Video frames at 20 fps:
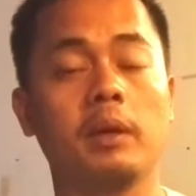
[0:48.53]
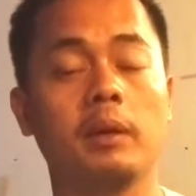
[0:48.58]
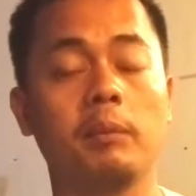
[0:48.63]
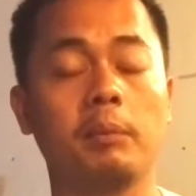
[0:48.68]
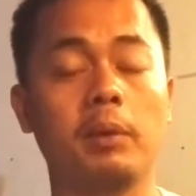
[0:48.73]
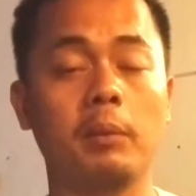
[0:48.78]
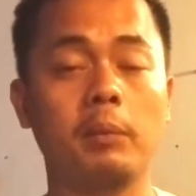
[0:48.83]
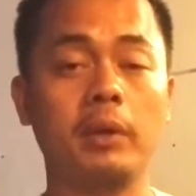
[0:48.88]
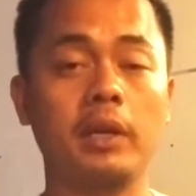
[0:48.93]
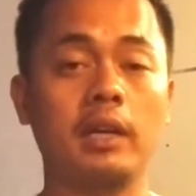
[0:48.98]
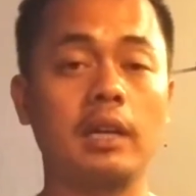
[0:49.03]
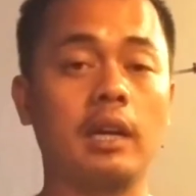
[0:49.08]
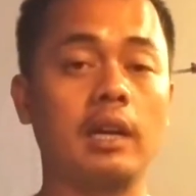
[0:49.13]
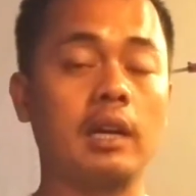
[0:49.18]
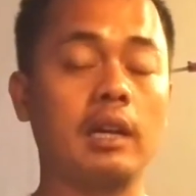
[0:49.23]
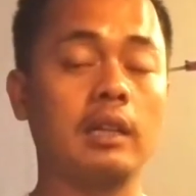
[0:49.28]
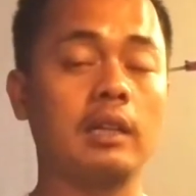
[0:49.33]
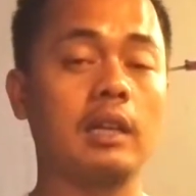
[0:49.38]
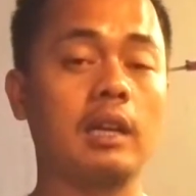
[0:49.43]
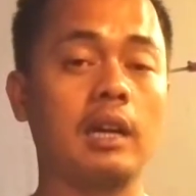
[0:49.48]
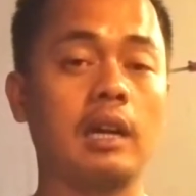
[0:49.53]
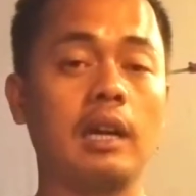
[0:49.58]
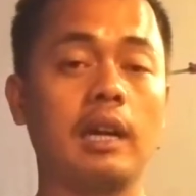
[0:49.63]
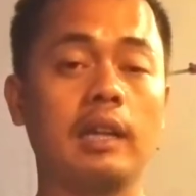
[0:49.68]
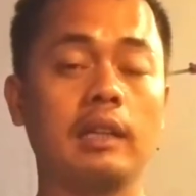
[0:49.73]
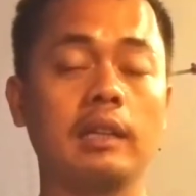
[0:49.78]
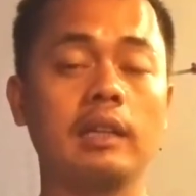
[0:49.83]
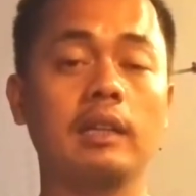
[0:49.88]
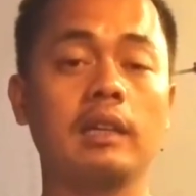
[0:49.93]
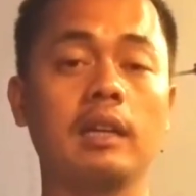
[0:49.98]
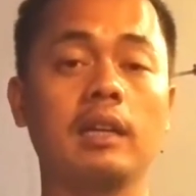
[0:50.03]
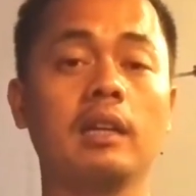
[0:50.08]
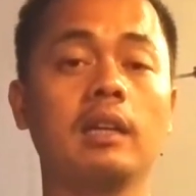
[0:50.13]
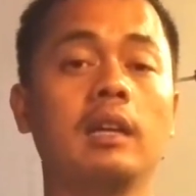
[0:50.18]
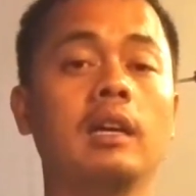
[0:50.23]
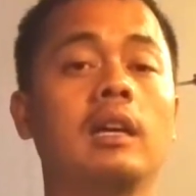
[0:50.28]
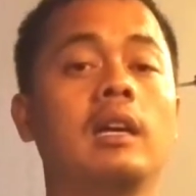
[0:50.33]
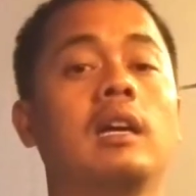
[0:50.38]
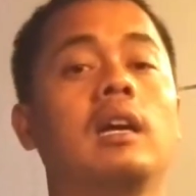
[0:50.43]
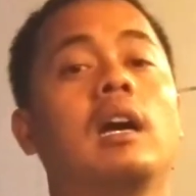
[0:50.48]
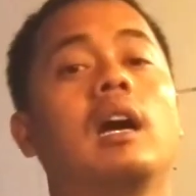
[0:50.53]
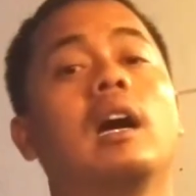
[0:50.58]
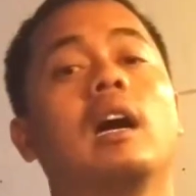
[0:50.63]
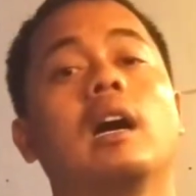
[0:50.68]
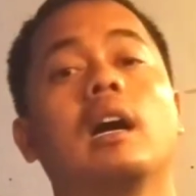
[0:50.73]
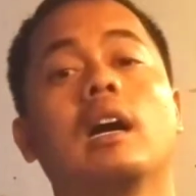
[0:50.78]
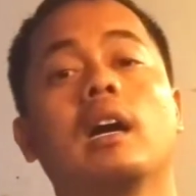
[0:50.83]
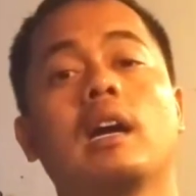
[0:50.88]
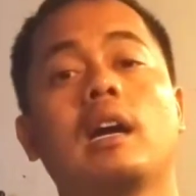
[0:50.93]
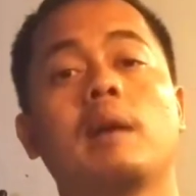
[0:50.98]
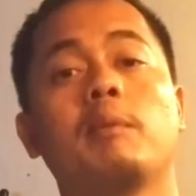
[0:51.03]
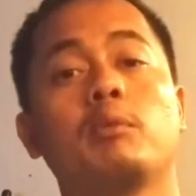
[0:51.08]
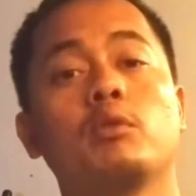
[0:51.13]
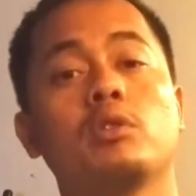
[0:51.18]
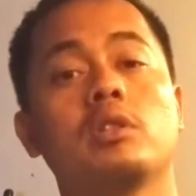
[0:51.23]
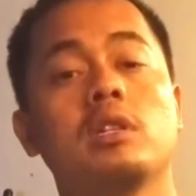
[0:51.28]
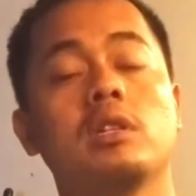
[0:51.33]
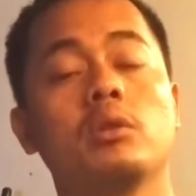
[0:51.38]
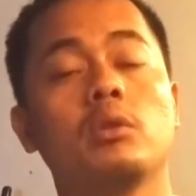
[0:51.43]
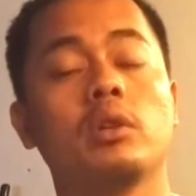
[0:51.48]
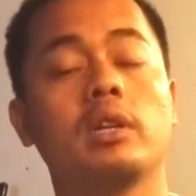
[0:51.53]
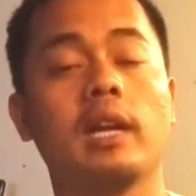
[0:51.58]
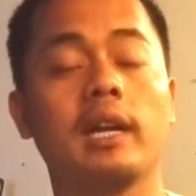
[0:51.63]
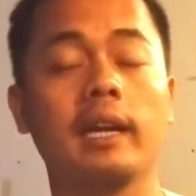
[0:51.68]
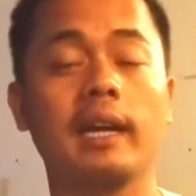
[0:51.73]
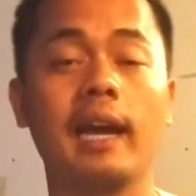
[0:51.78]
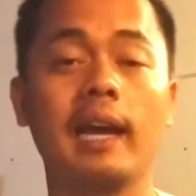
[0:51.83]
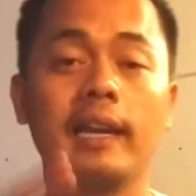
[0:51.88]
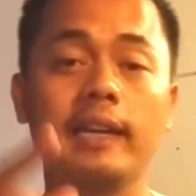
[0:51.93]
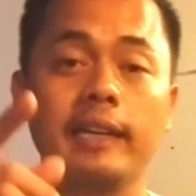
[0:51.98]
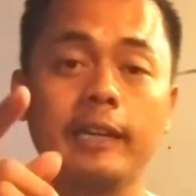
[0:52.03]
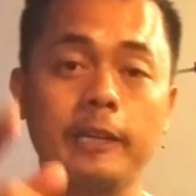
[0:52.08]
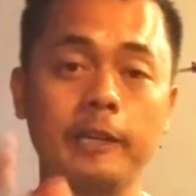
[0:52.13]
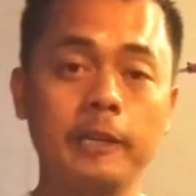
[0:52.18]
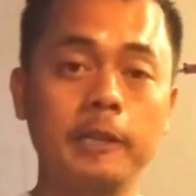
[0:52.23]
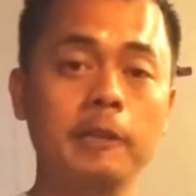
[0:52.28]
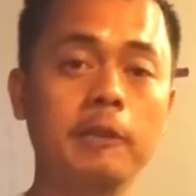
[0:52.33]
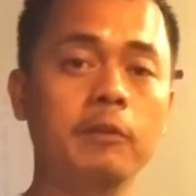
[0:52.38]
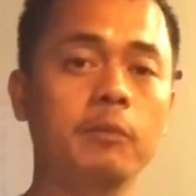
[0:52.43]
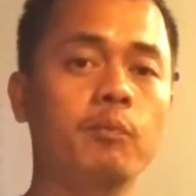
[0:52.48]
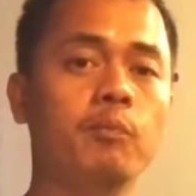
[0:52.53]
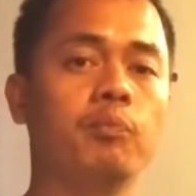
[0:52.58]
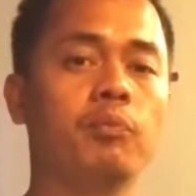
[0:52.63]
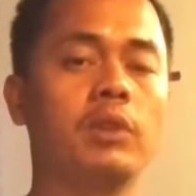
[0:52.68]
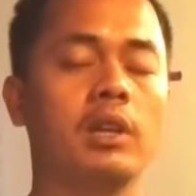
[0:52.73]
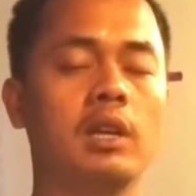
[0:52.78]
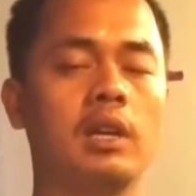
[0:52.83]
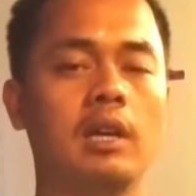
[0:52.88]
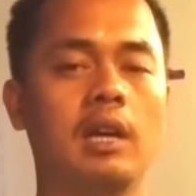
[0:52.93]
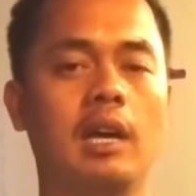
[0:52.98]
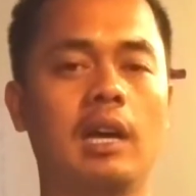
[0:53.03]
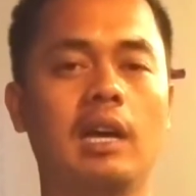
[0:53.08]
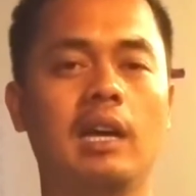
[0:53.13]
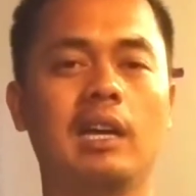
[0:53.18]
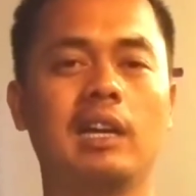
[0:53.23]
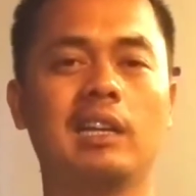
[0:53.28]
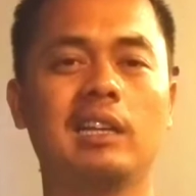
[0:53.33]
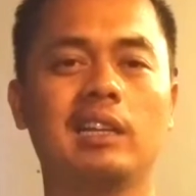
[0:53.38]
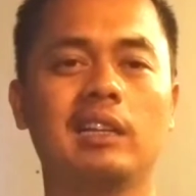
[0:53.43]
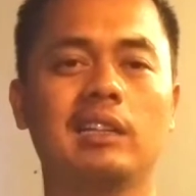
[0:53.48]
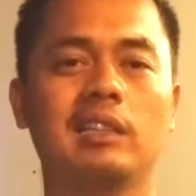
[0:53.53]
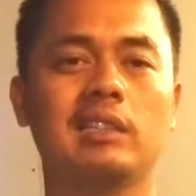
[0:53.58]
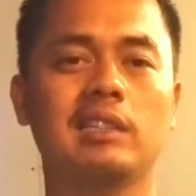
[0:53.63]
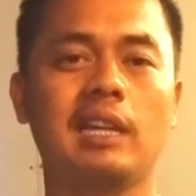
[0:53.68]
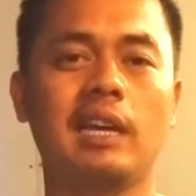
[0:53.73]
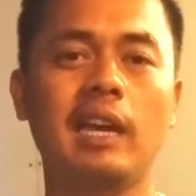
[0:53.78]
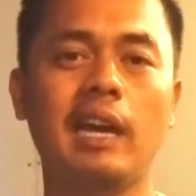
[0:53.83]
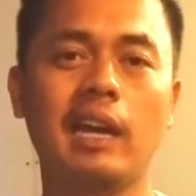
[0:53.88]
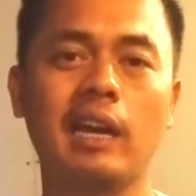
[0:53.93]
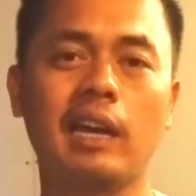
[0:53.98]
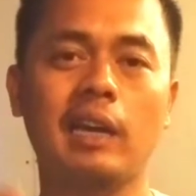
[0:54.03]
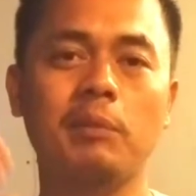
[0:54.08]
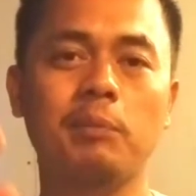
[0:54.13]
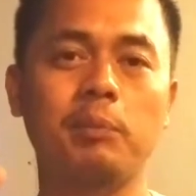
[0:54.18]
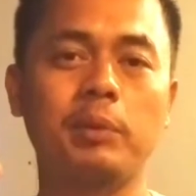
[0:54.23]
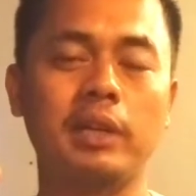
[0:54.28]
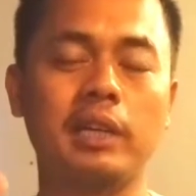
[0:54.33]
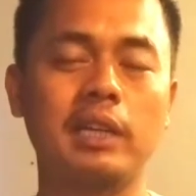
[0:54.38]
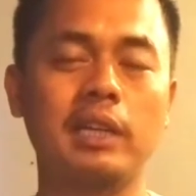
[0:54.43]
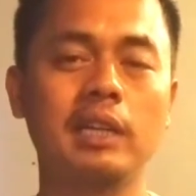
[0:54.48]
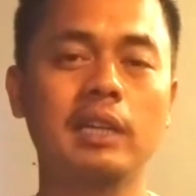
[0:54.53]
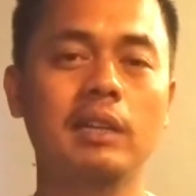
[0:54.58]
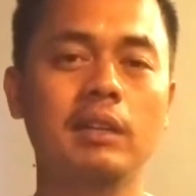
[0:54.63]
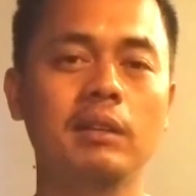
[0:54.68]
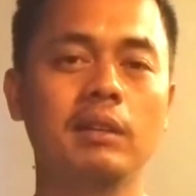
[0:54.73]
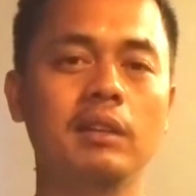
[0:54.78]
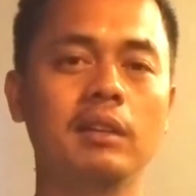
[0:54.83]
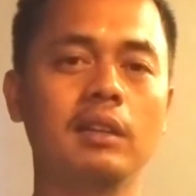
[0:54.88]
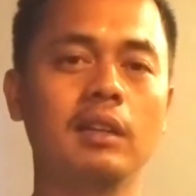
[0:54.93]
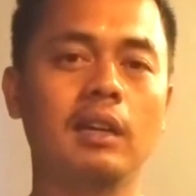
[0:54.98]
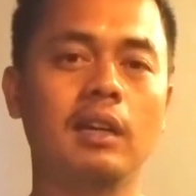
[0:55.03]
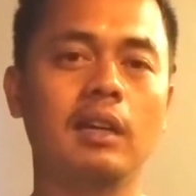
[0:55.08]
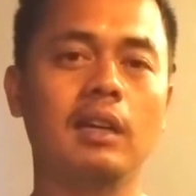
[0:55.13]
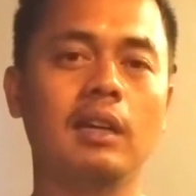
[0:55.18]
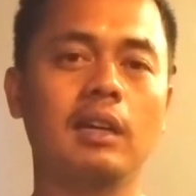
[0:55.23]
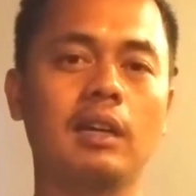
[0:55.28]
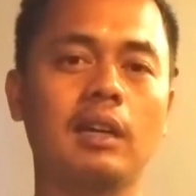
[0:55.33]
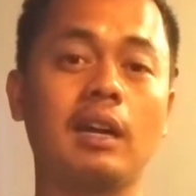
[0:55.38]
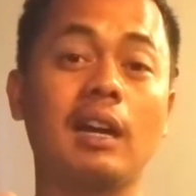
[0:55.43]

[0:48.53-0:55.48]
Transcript: perbedaan antara latte dan eh, cappuccino dan kali ini eh, saya akan bikin eh,